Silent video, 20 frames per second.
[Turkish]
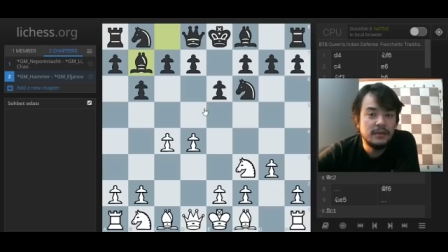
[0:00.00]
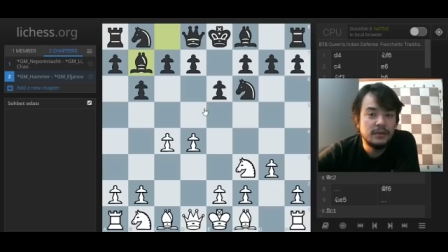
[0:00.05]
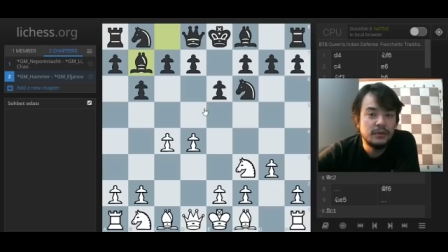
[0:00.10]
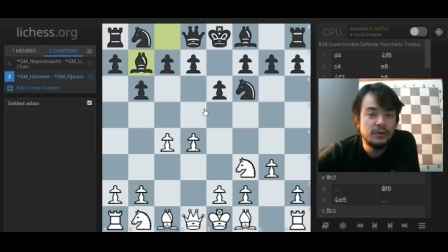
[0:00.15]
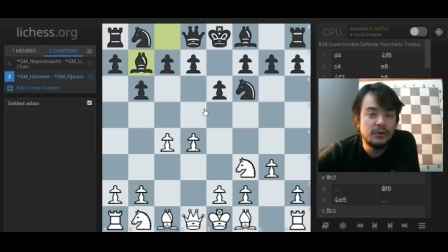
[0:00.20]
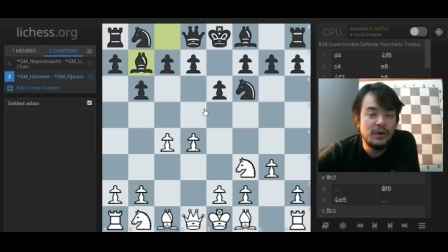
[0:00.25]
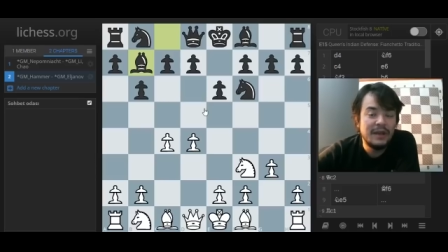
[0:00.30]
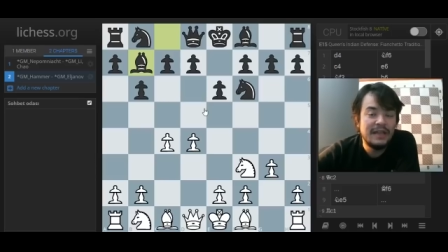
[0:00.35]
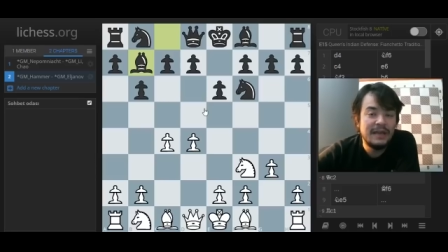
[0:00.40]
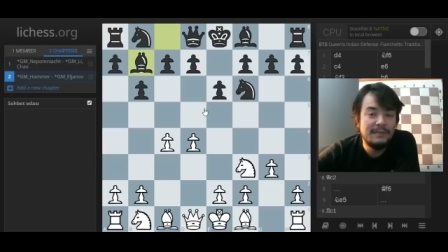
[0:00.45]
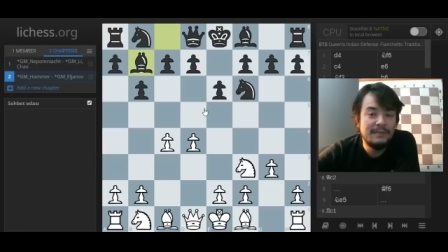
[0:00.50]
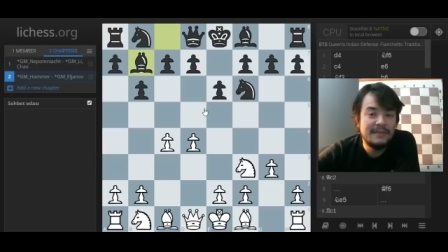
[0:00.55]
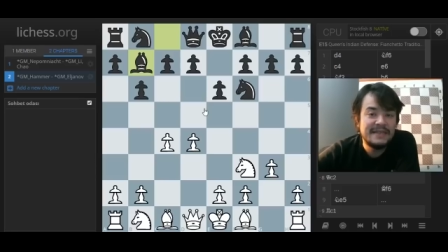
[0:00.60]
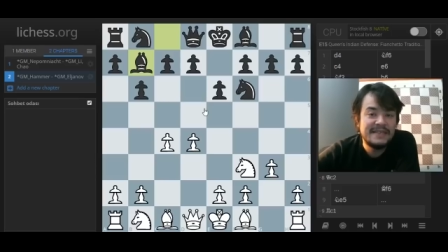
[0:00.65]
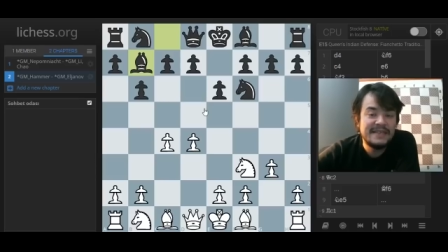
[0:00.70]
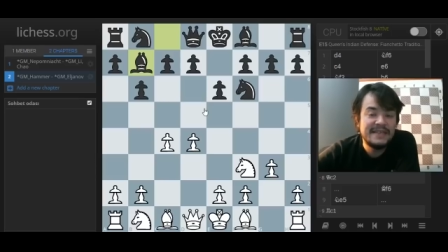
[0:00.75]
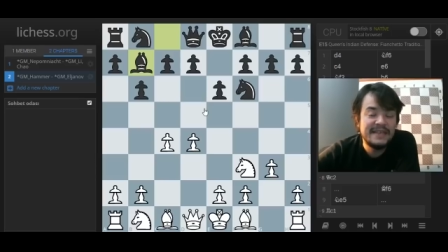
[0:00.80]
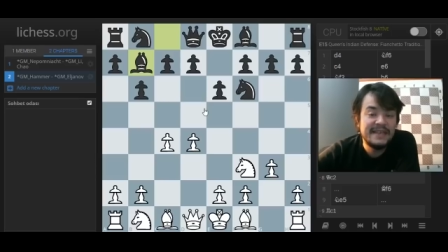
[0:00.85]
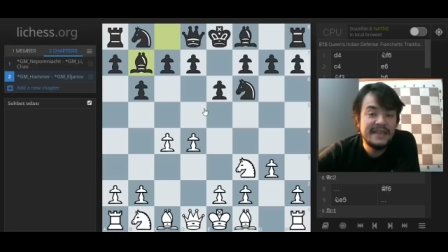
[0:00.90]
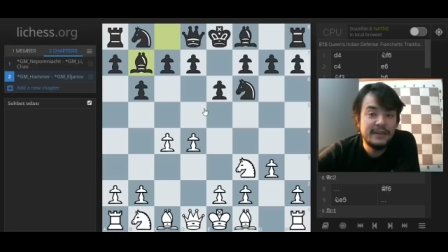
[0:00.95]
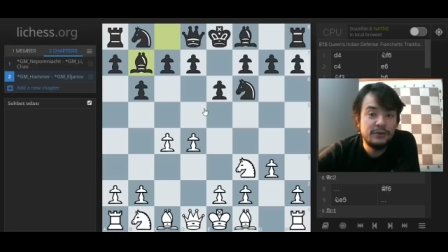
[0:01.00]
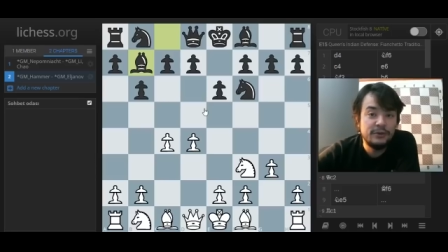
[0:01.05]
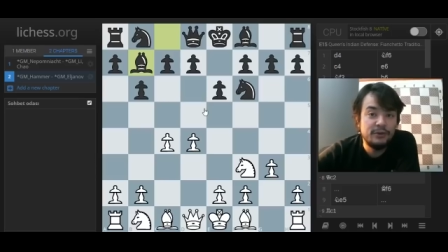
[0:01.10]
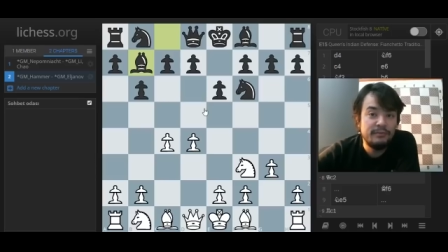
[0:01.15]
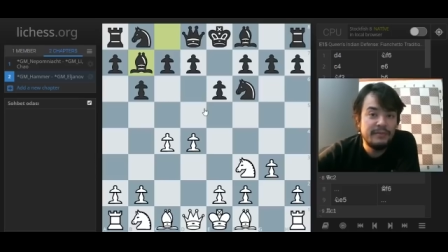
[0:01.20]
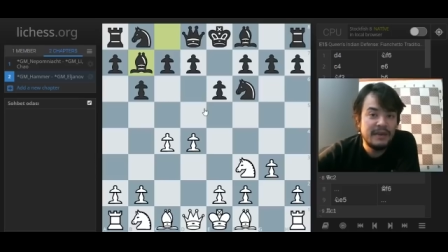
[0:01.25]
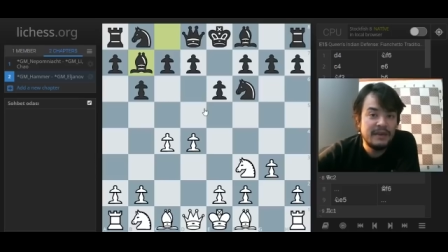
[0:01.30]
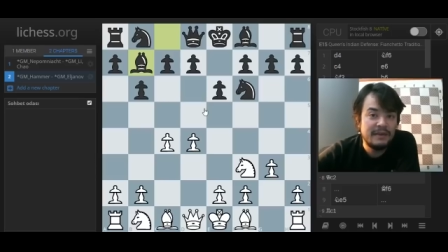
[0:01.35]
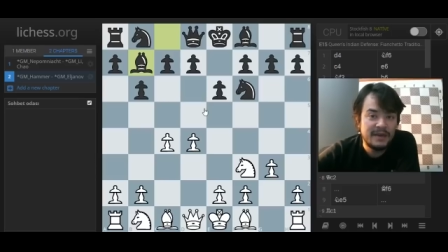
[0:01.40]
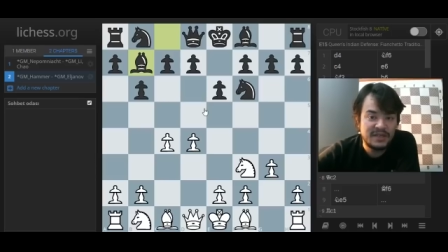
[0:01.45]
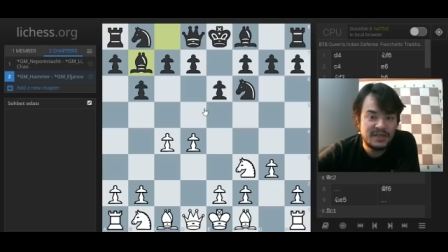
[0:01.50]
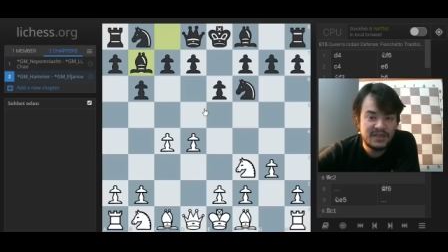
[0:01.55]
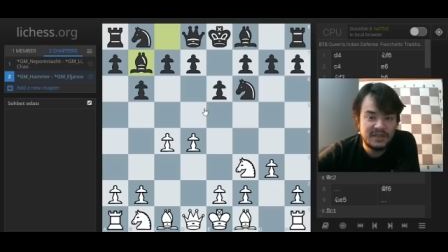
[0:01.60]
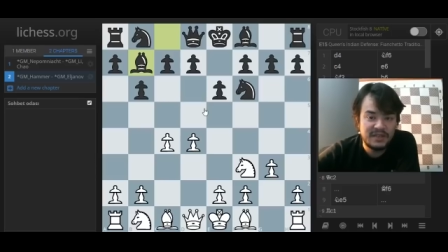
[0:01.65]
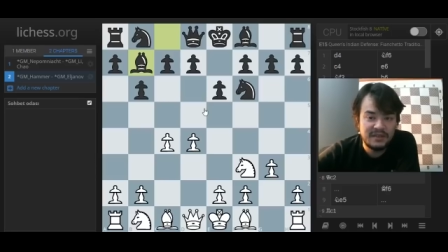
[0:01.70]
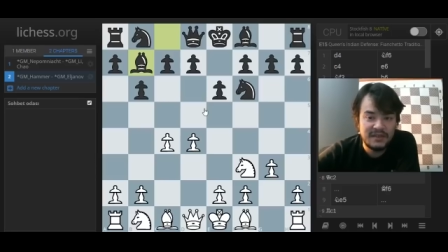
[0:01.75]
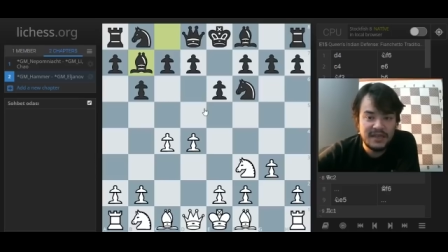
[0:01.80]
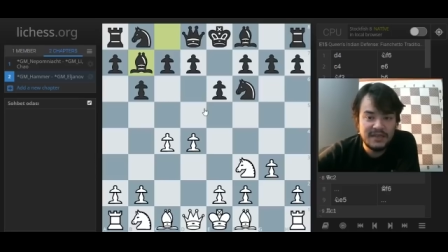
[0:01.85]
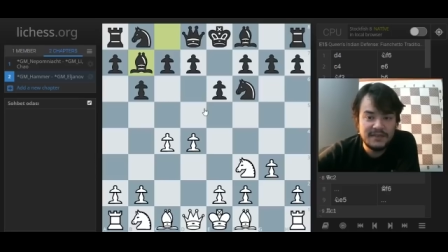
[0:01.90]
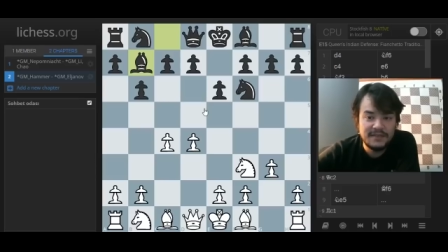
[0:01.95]
doğal hamlesine geri dönmeye
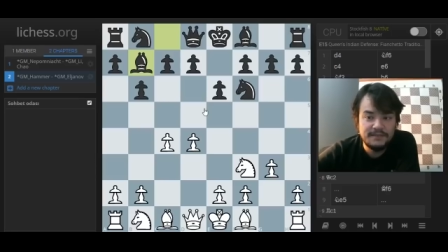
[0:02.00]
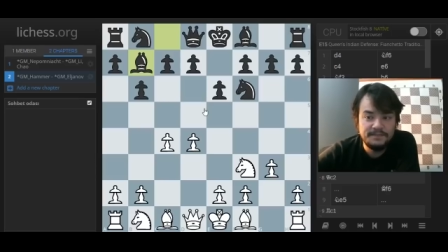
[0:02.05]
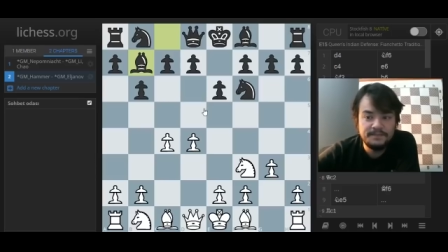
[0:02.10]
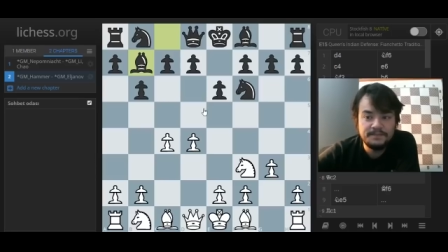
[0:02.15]
başladılar.